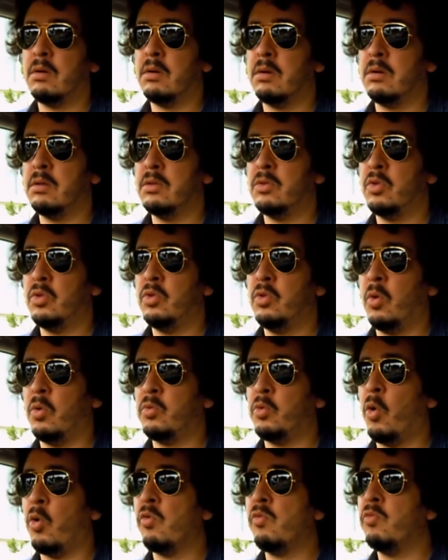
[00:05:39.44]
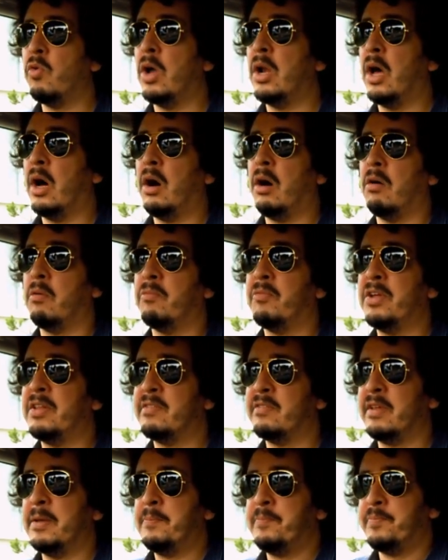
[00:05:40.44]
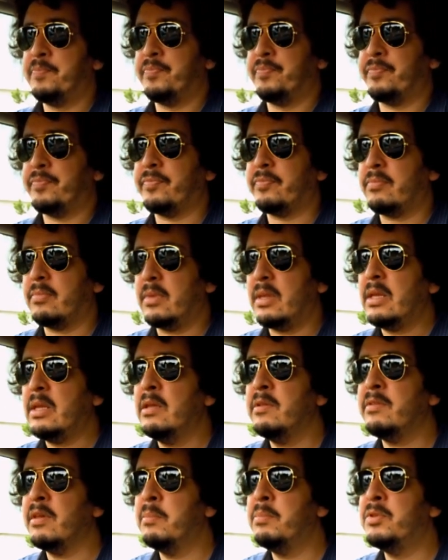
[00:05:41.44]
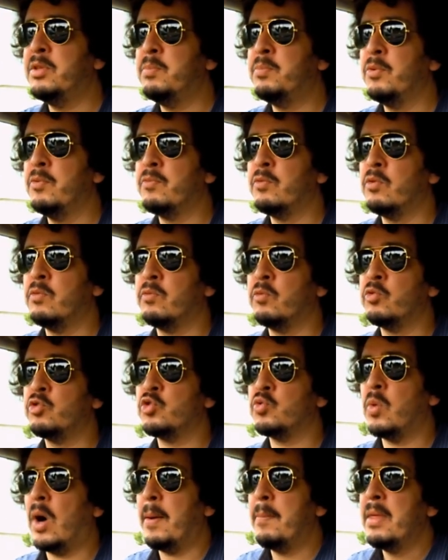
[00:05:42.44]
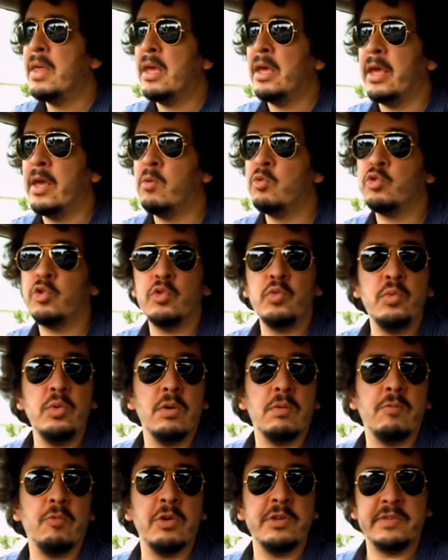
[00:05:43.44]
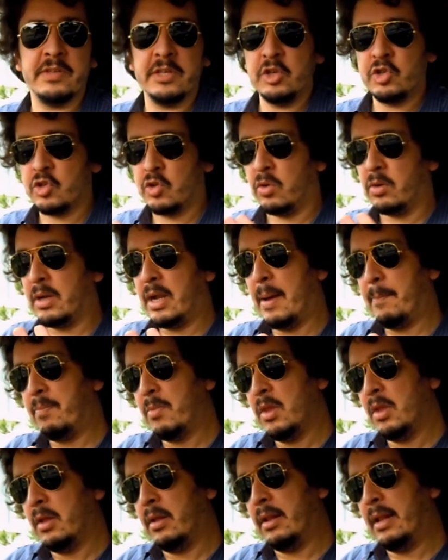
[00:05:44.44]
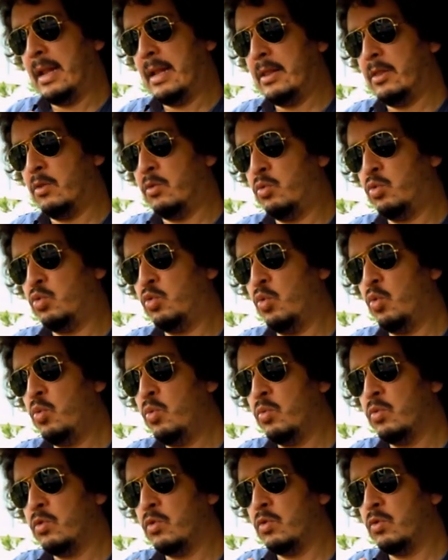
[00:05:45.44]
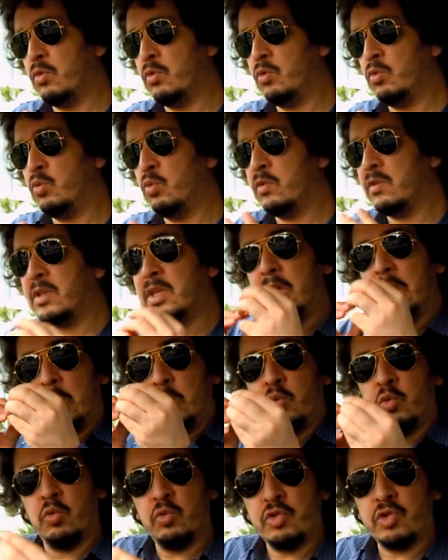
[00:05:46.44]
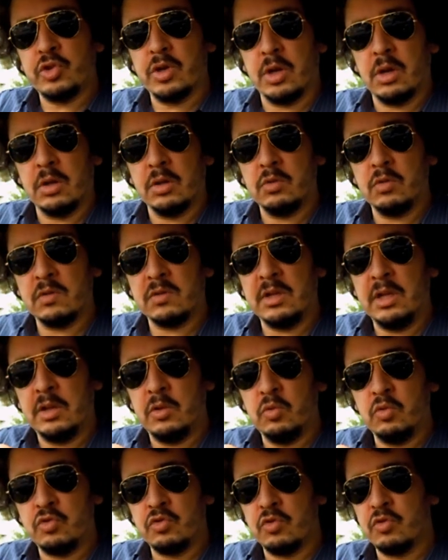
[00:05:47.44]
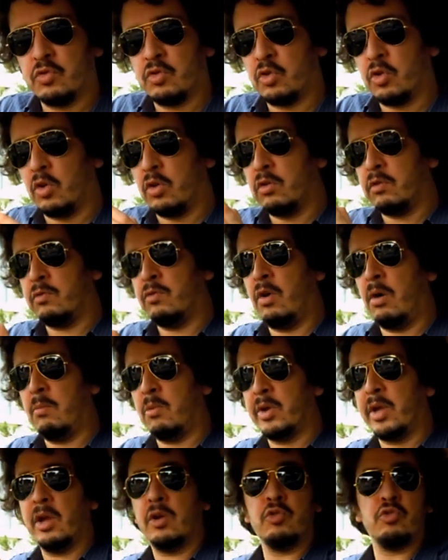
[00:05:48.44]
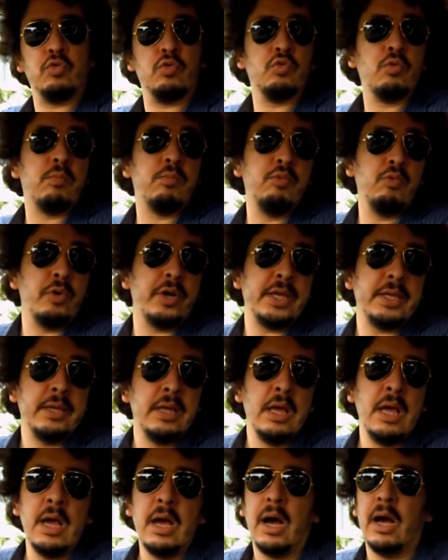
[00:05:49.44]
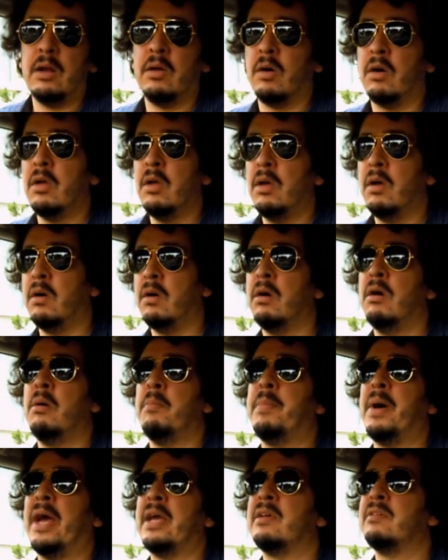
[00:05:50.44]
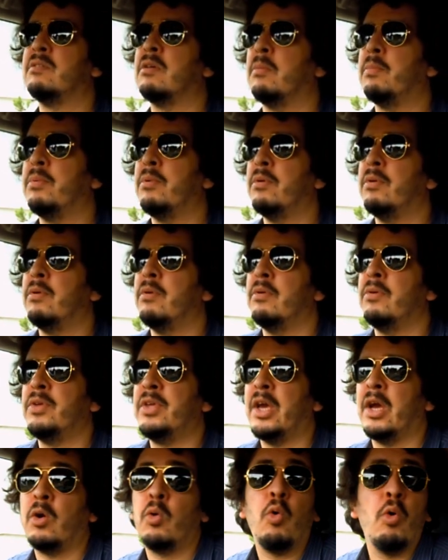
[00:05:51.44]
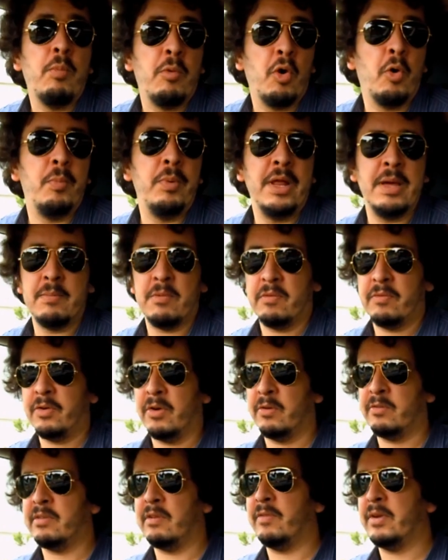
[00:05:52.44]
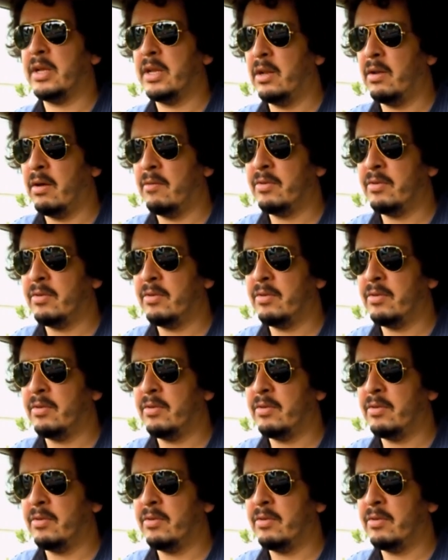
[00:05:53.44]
Euh, donc, donc, voilà, en fait, c'est c'est un petit peu vos, vos choix. Et aujourd'hui, on voit ces gens-là, tout tout ce qu'il touche, tout ce qu'il touche se transforme en quelque chose de pourri. Alors, euh, par exemple, euh, il y a un gros problème en France avec,